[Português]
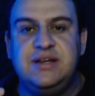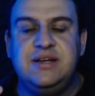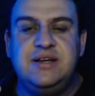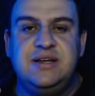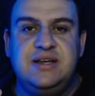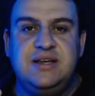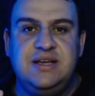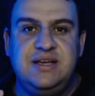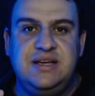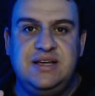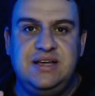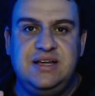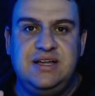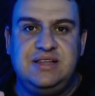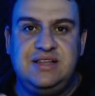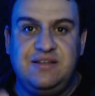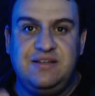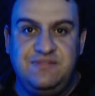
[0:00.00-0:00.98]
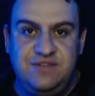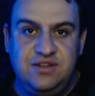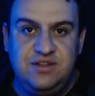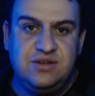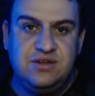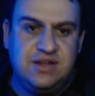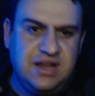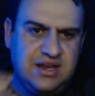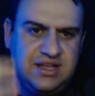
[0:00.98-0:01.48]
é, tá vindo.
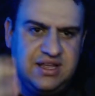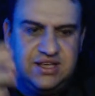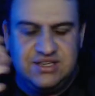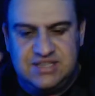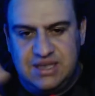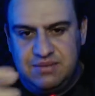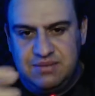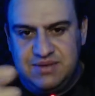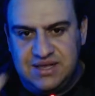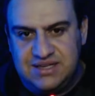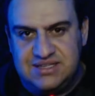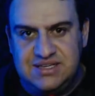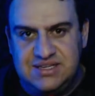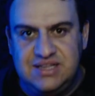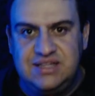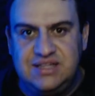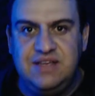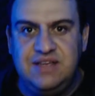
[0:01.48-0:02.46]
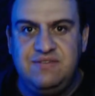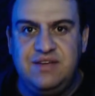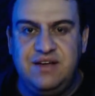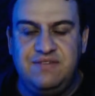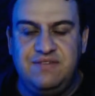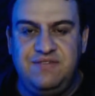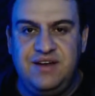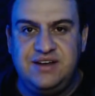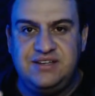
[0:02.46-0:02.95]
Claro que a gente sabe que a Z teve, a
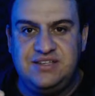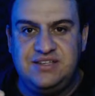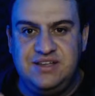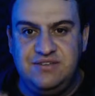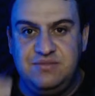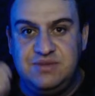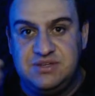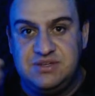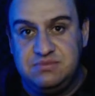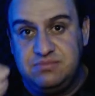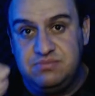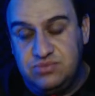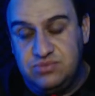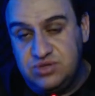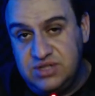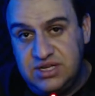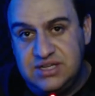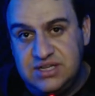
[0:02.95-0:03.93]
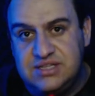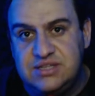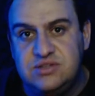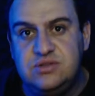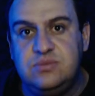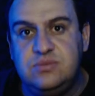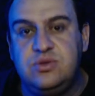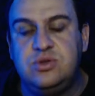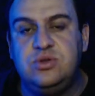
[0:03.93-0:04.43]
Versys teve umas mudanças do
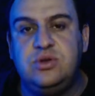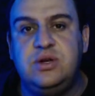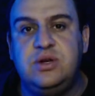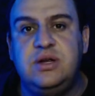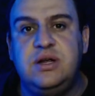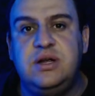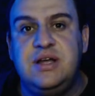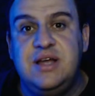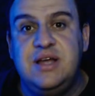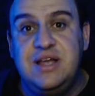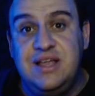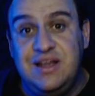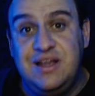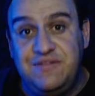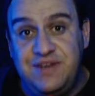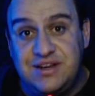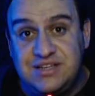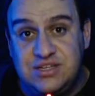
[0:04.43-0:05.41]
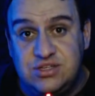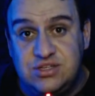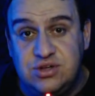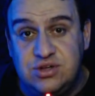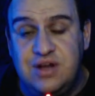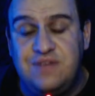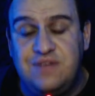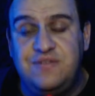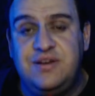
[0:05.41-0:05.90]
motor. E a Versys
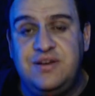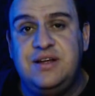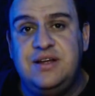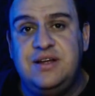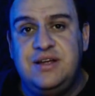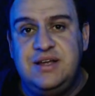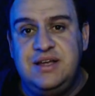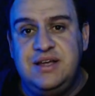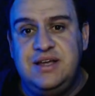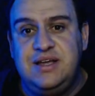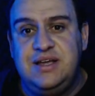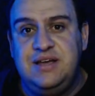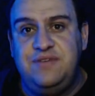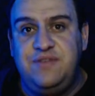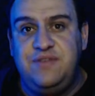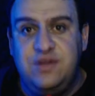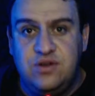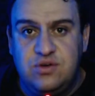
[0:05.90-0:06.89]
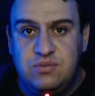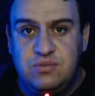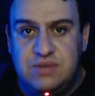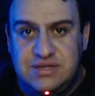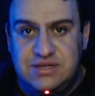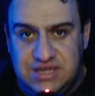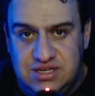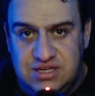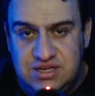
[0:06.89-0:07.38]
nova é, veio com uma
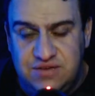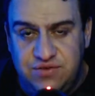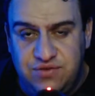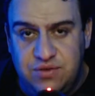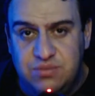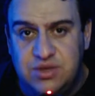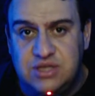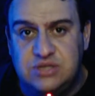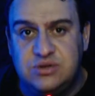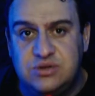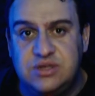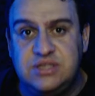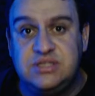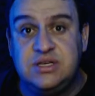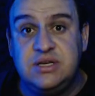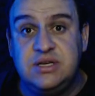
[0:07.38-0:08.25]
série de reformulações.